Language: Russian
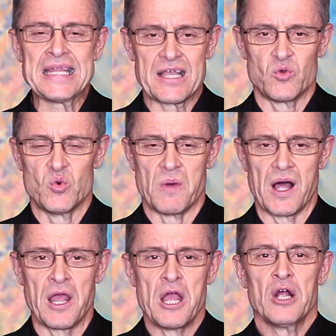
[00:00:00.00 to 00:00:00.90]
не
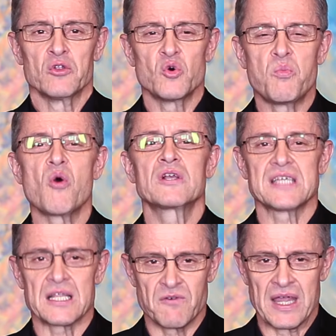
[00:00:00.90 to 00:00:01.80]
думал. Но Бог
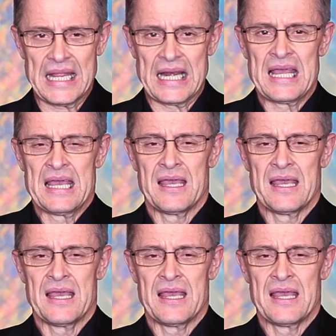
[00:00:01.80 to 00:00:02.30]
сотворил.